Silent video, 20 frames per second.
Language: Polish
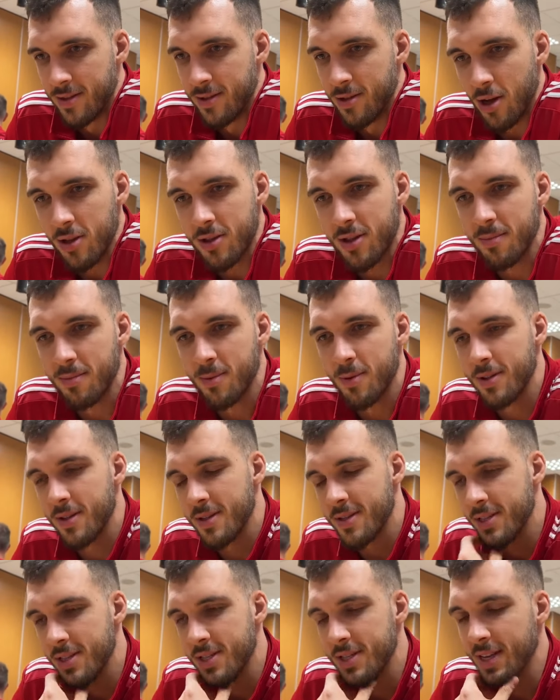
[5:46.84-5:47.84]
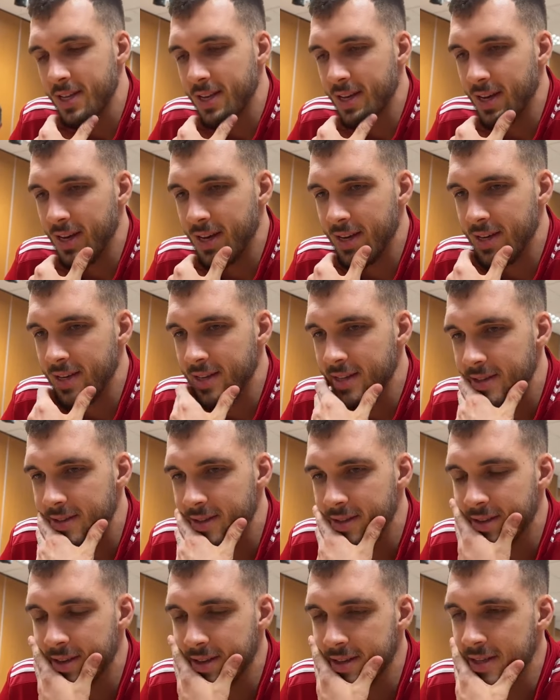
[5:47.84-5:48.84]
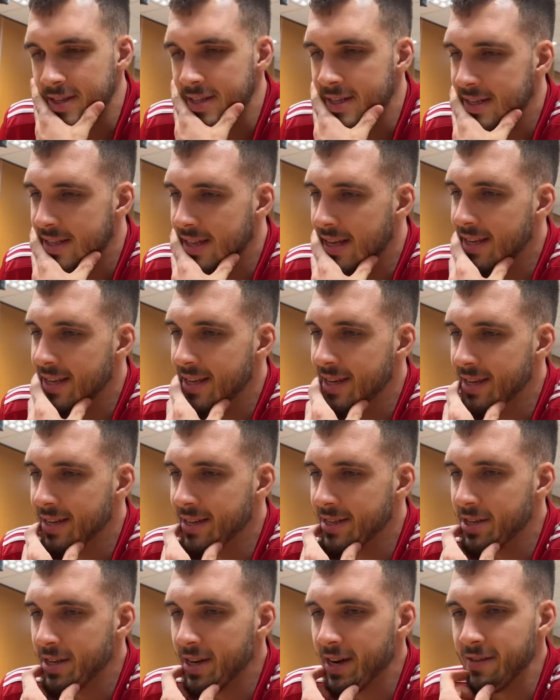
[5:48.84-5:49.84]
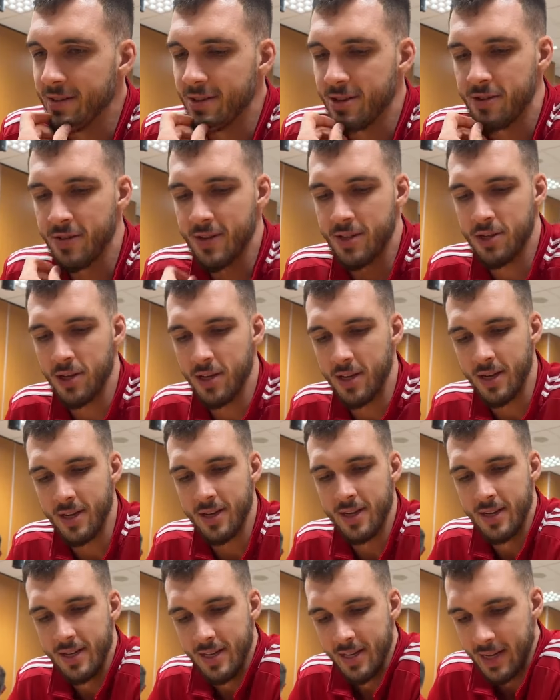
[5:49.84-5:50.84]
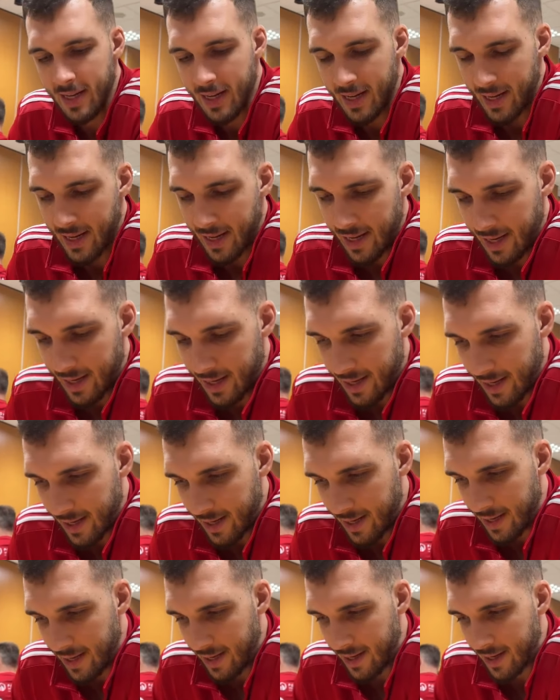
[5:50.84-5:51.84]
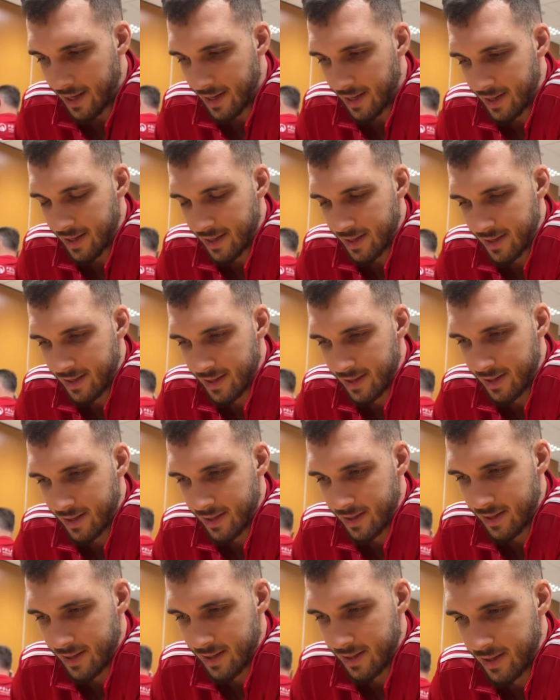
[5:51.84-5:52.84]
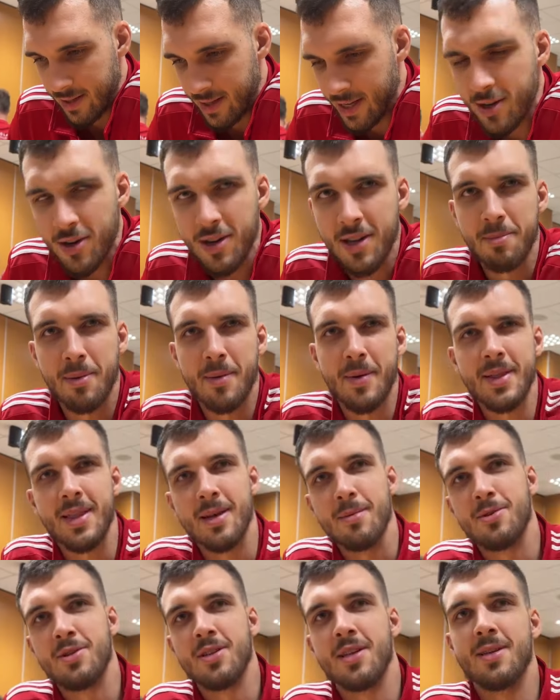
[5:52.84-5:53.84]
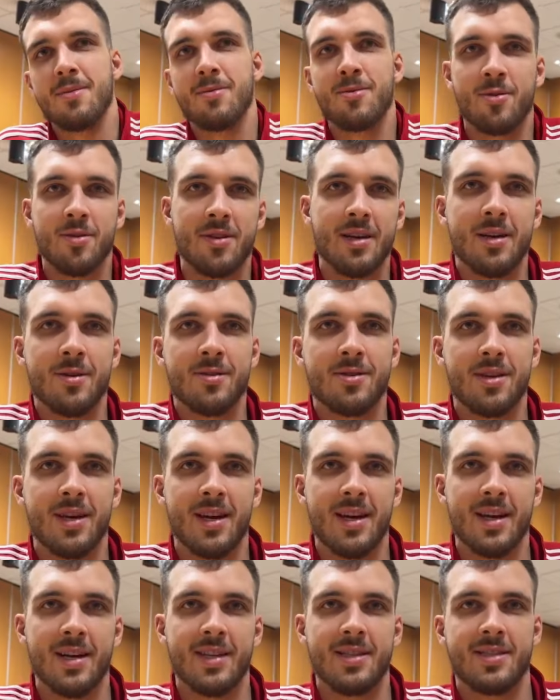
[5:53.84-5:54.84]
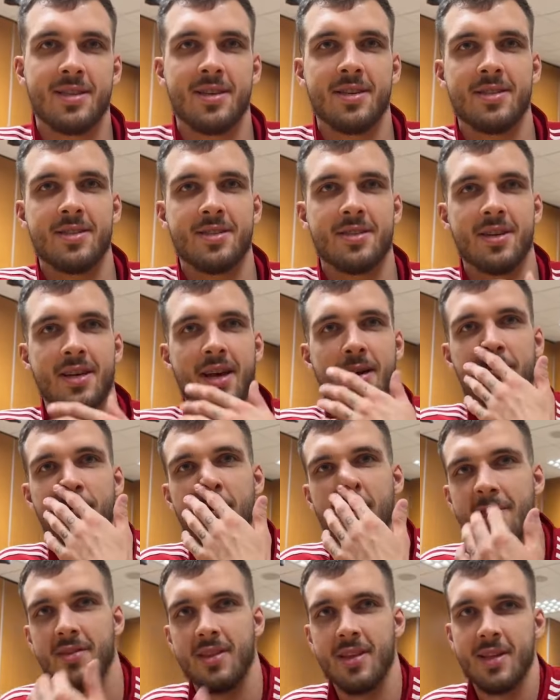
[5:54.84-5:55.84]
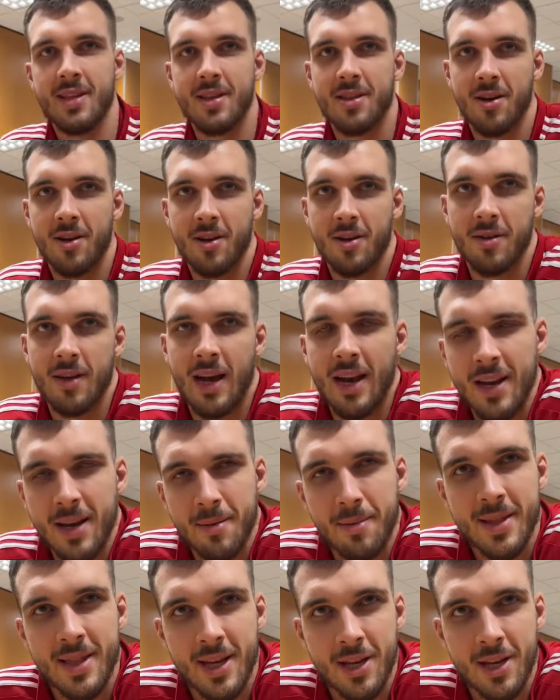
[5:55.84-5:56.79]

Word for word: no to było dosyć takie, dosyć takie ciekawe doświadczenie. Yy, tylko nie pamiętam, czy na tym turnieju, co ja, co, co, ja byłem wtedy, to... Ale chyba